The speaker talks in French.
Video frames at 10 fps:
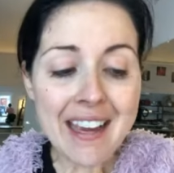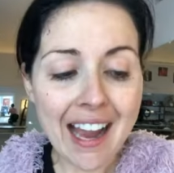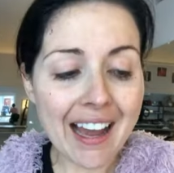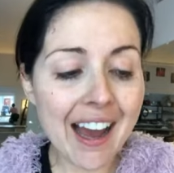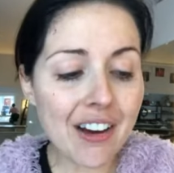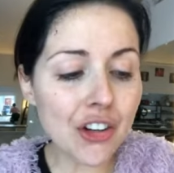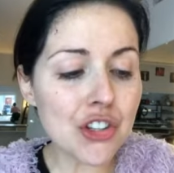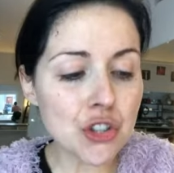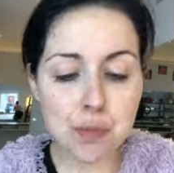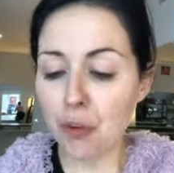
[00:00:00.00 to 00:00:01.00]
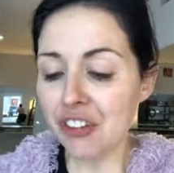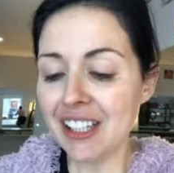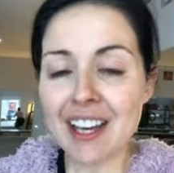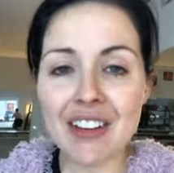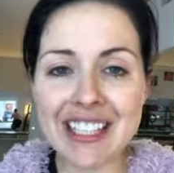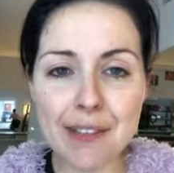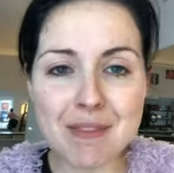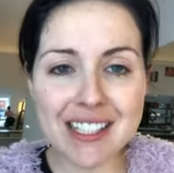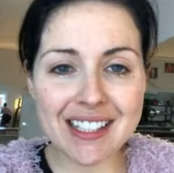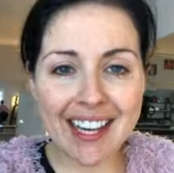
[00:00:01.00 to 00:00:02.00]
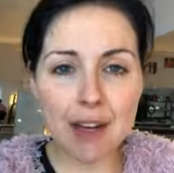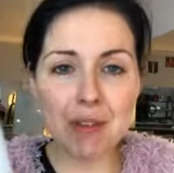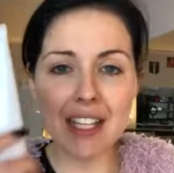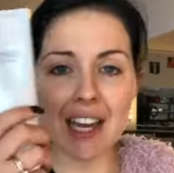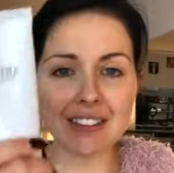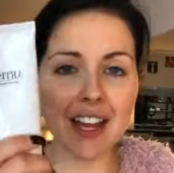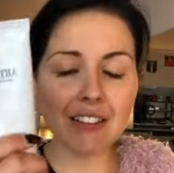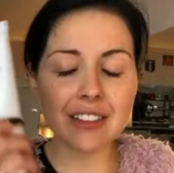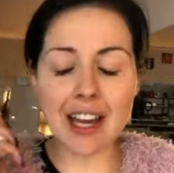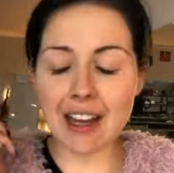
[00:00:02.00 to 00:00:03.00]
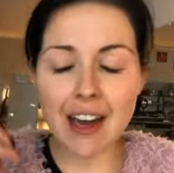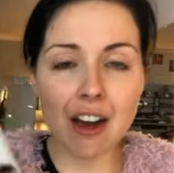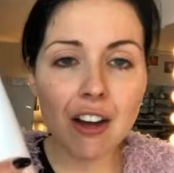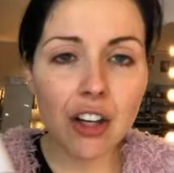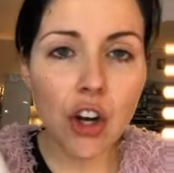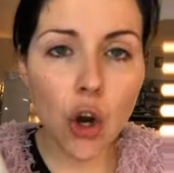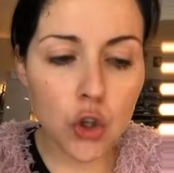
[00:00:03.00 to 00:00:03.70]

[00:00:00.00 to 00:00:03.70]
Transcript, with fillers: Alors, euh, juste pour finir avec les petites crèmes hydratantes, alors euh,